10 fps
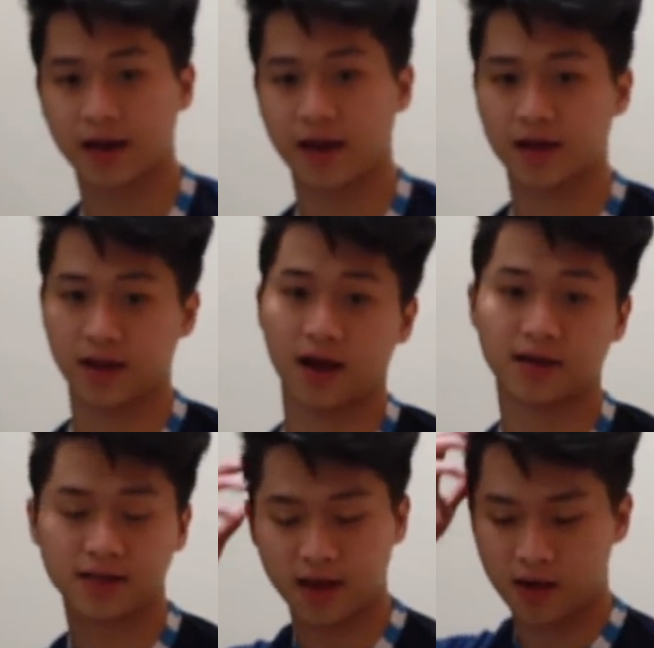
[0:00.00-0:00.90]
hari yang akan
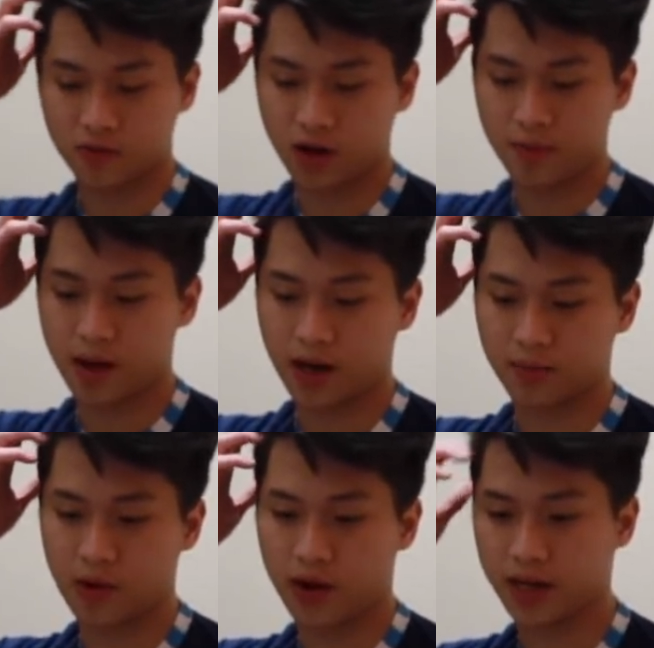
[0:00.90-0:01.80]
datang aku nggak
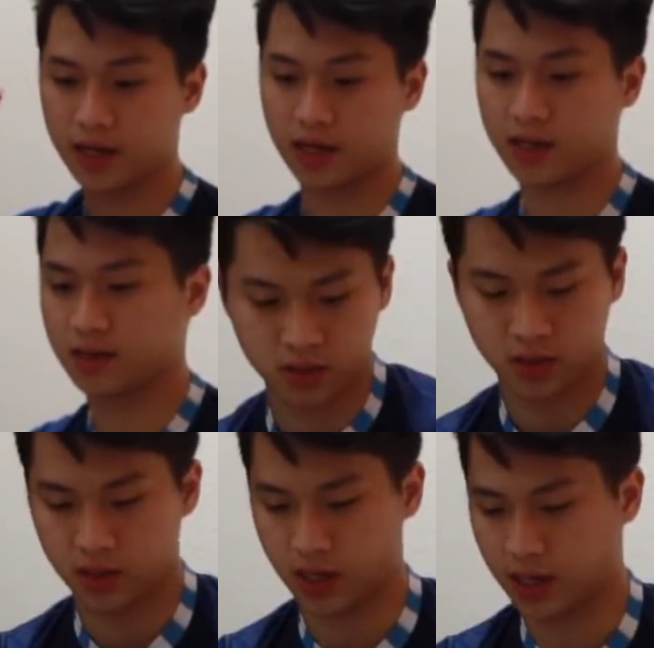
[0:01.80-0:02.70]
bakal bawa ini.
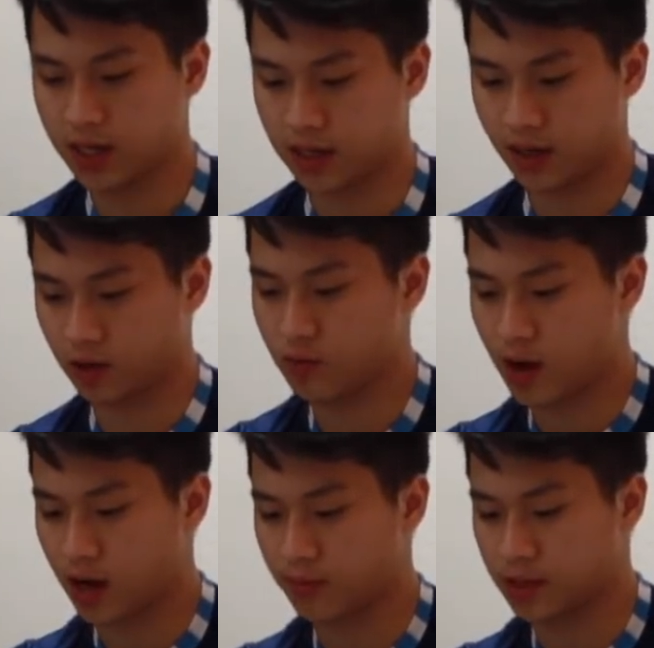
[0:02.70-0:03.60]
Yang ini aku
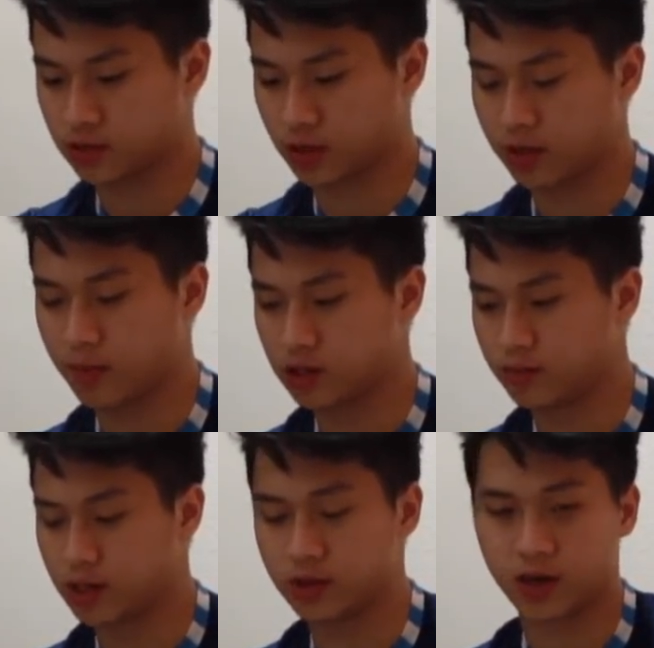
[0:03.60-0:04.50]
bakal masukin
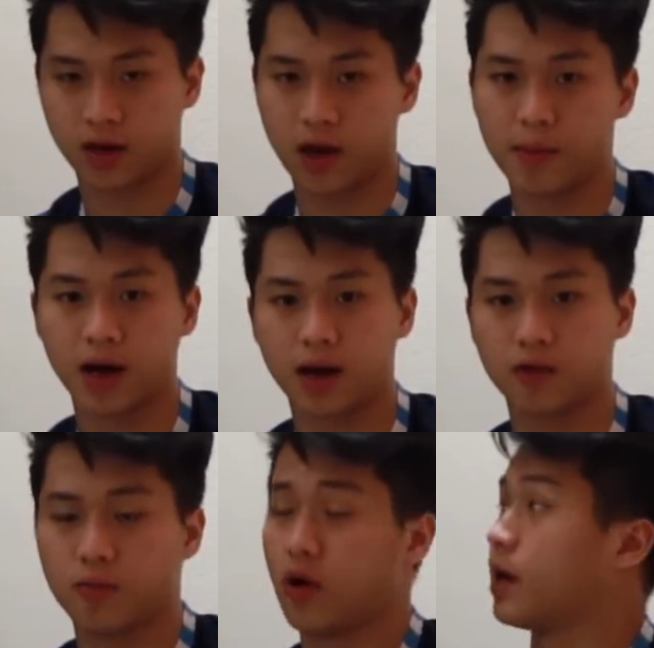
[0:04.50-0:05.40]
baju-baju yang nggak bakal
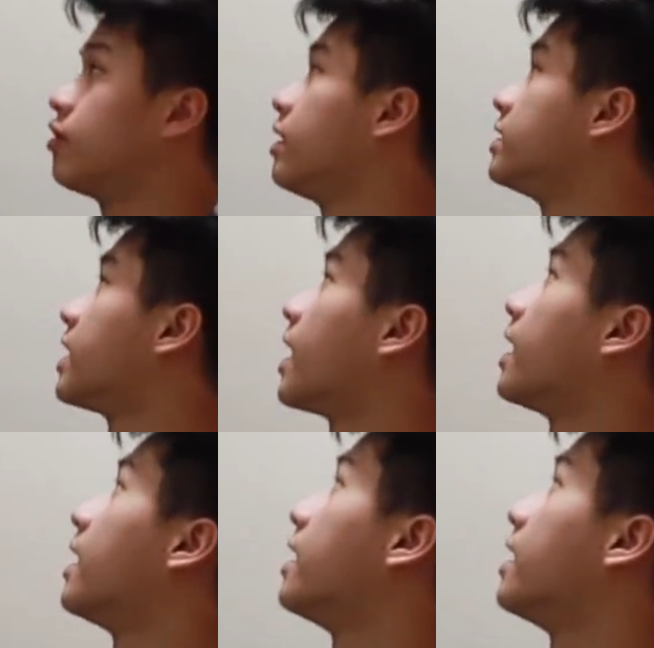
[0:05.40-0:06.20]
aku bawa ke Indonesia kayak